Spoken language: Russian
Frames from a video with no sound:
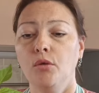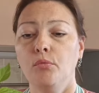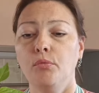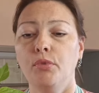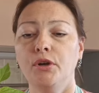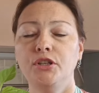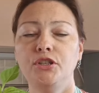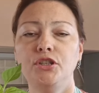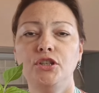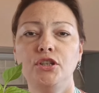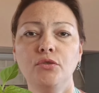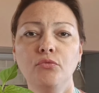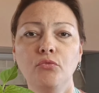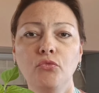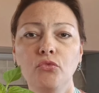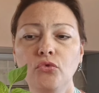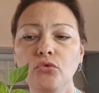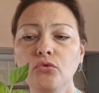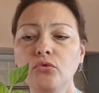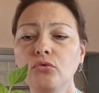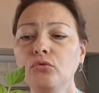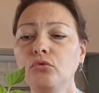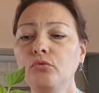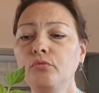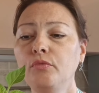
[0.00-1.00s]

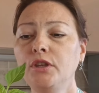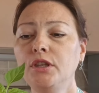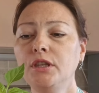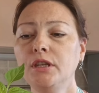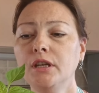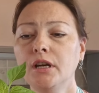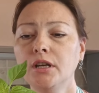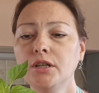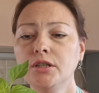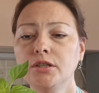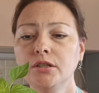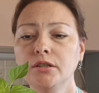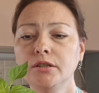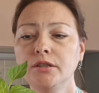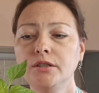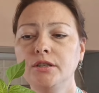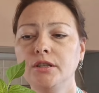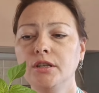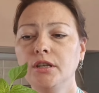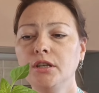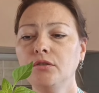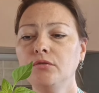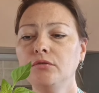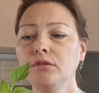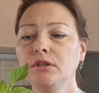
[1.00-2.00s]
Почему у меня
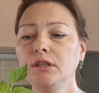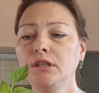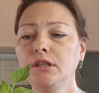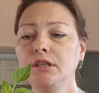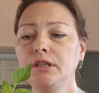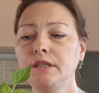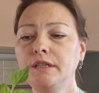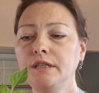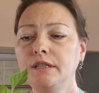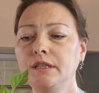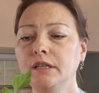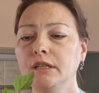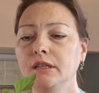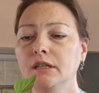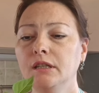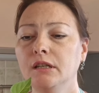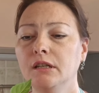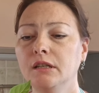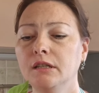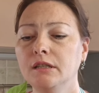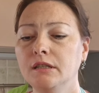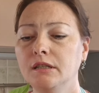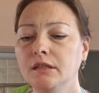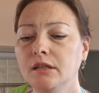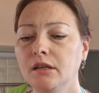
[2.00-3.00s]
желтеют листья на
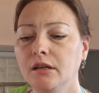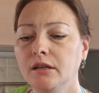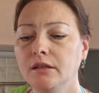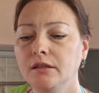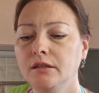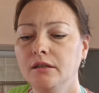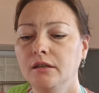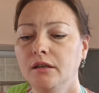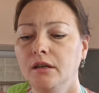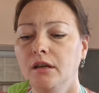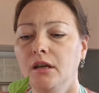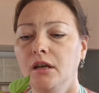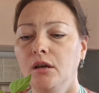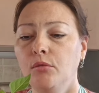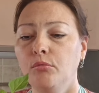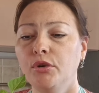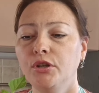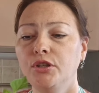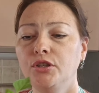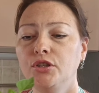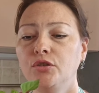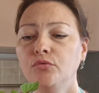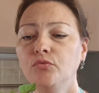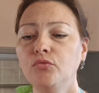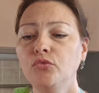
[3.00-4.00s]
рассаде?
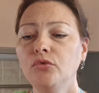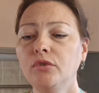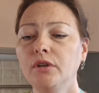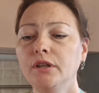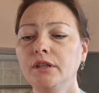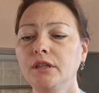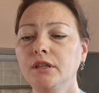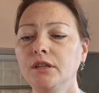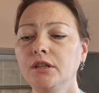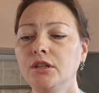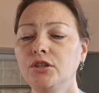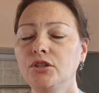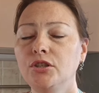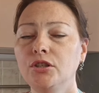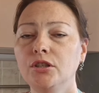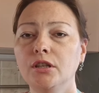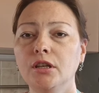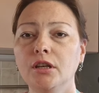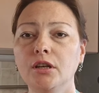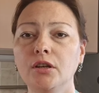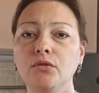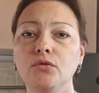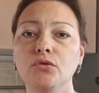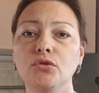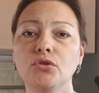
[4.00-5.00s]
Почему они
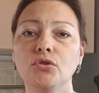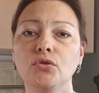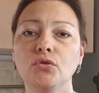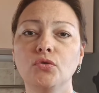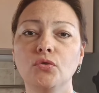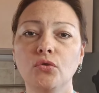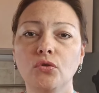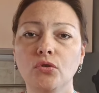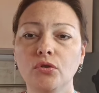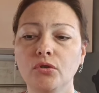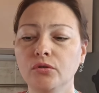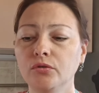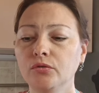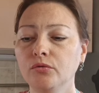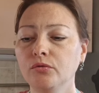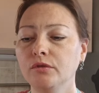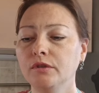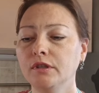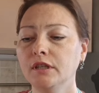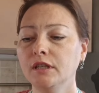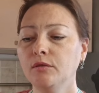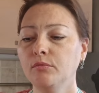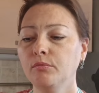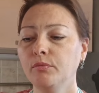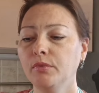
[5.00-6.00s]
начинают
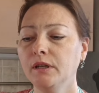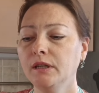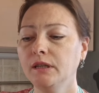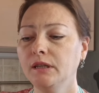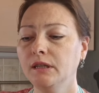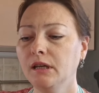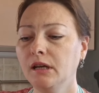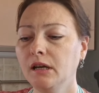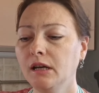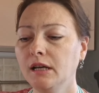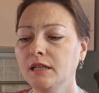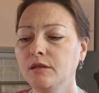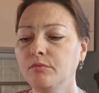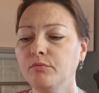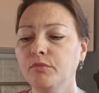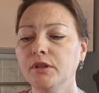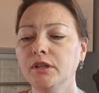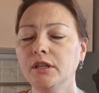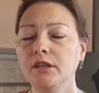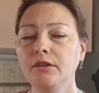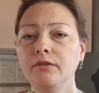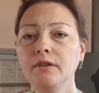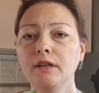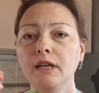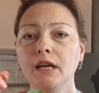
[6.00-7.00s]
сохнуть, отпадать,
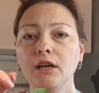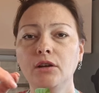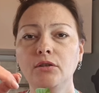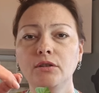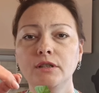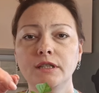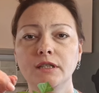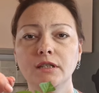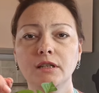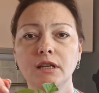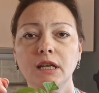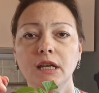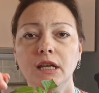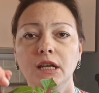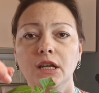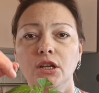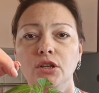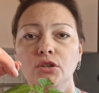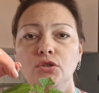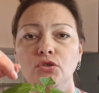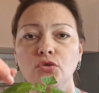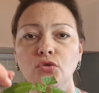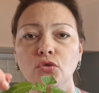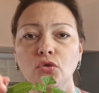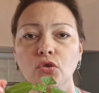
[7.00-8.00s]
появляются
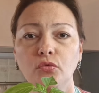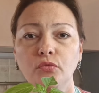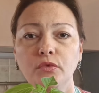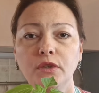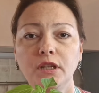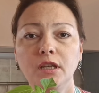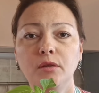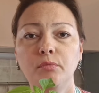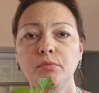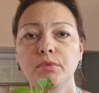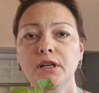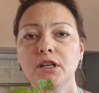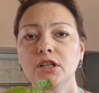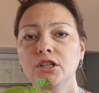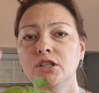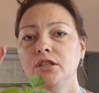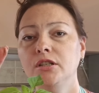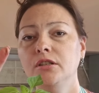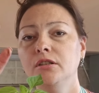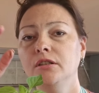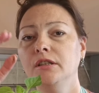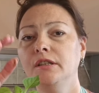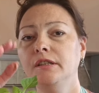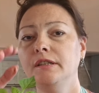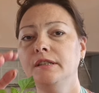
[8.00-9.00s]
темные
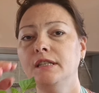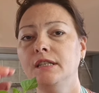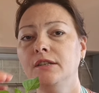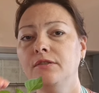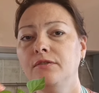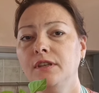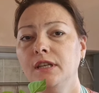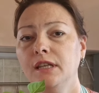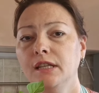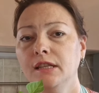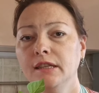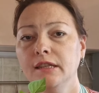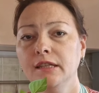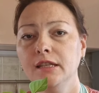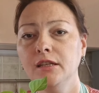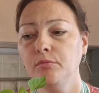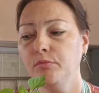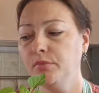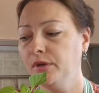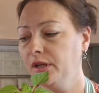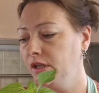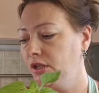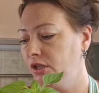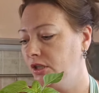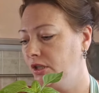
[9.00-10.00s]
прожилки, светлые
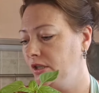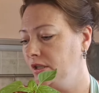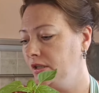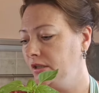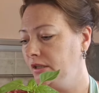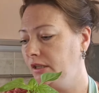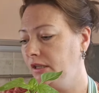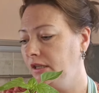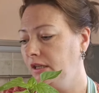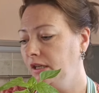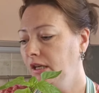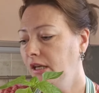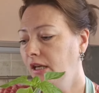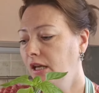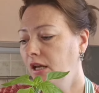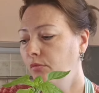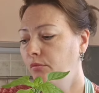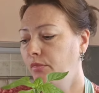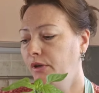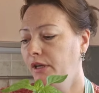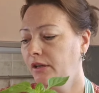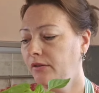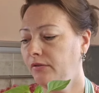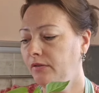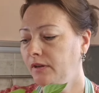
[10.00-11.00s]
прожилки,
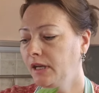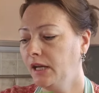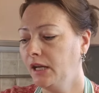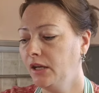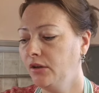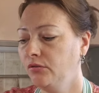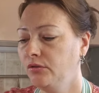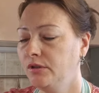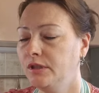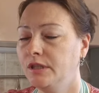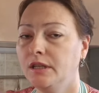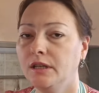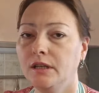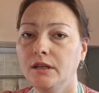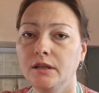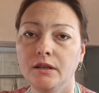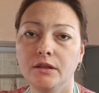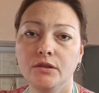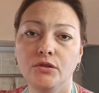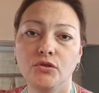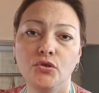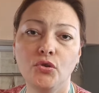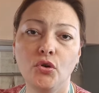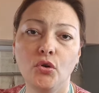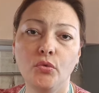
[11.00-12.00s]
появляются
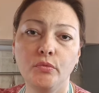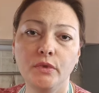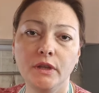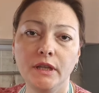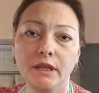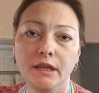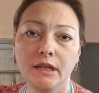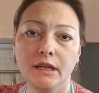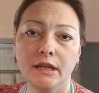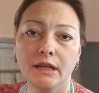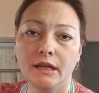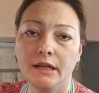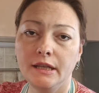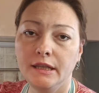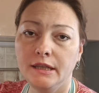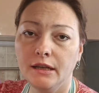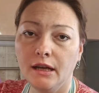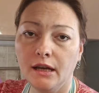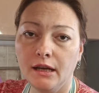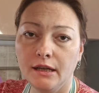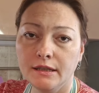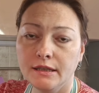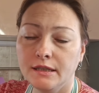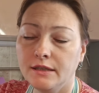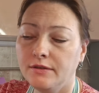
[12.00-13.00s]
темные
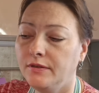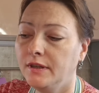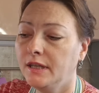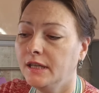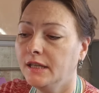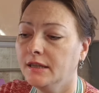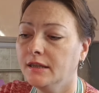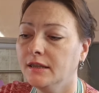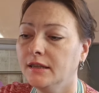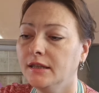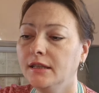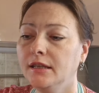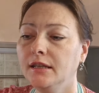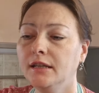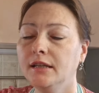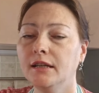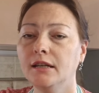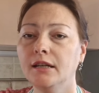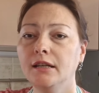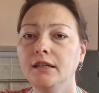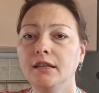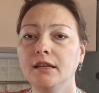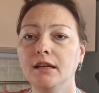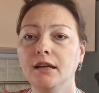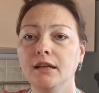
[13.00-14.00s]
края, светлые
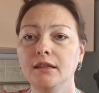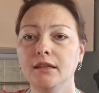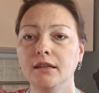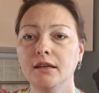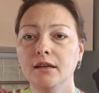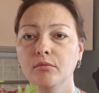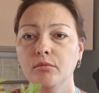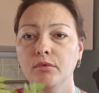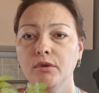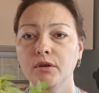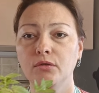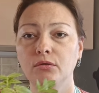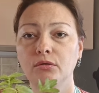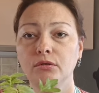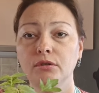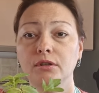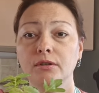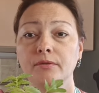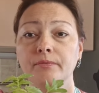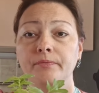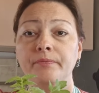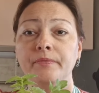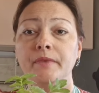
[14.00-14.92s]
края наоборот.